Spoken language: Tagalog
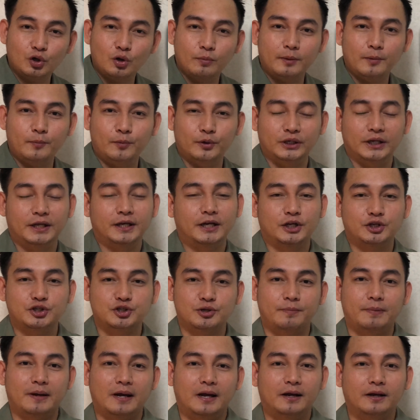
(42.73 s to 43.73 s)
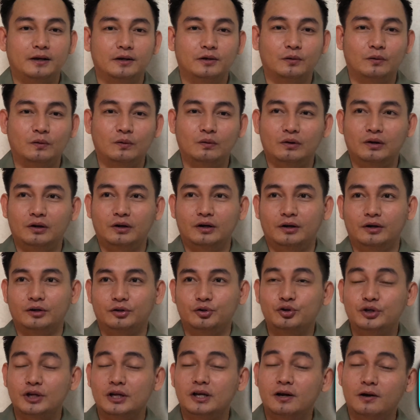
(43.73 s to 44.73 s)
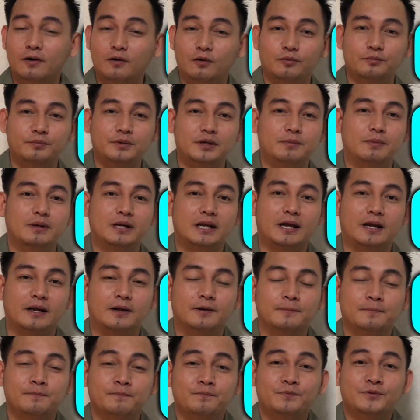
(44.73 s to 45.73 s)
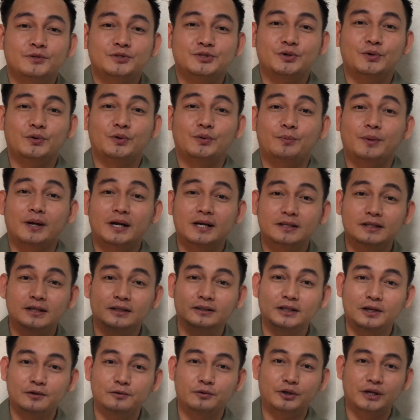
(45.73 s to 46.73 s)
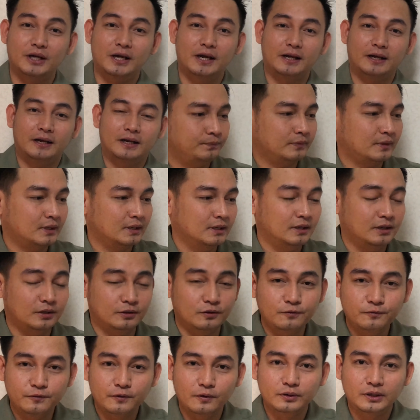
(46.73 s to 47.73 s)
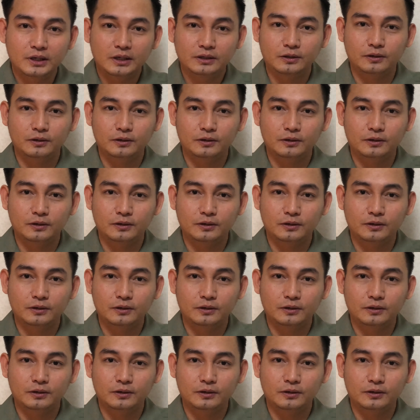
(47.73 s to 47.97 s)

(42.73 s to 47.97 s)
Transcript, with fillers: ko papunta ng Japan? Or doon na lang ako bibili? So, magandang tanong yan. Itong phone na